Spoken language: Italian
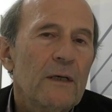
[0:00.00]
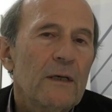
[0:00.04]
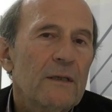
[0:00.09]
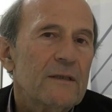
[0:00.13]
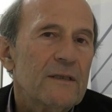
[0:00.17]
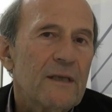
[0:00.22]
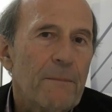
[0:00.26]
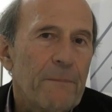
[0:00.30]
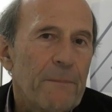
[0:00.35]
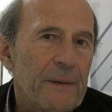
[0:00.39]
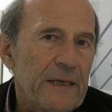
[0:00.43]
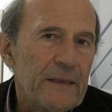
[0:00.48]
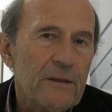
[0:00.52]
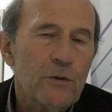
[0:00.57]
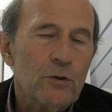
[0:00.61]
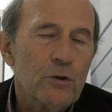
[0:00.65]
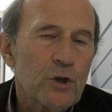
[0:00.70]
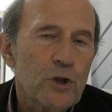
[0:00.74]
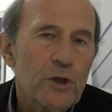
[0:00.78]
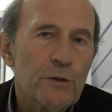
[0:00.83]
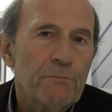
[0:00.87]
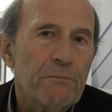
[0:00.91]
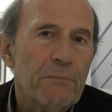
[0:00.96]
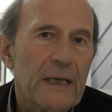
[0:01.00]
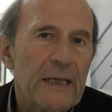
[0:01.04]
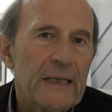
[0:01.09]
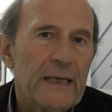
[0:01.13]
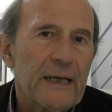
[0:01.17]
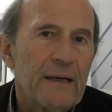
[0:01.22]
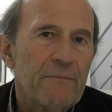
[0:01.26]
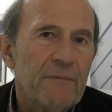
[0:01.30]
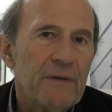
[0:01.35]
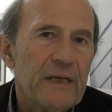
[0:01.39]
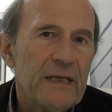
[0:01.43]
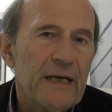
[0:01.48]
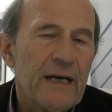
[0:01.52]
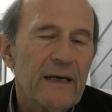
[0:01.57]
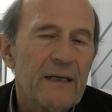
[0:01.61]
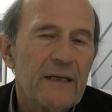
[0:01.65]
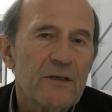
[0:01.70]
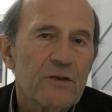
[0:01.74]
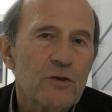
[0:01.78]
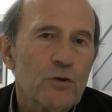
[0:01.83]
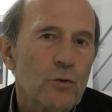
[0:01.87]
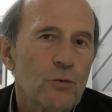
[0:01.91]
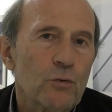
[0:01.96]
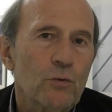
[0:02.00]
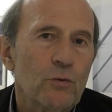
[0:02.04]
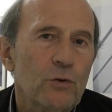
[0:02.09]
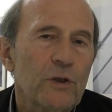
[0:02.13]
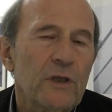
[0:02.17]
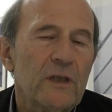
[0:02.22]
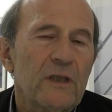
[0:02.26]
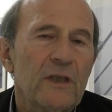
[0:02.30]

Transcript: sapendoci barcamenare su tutti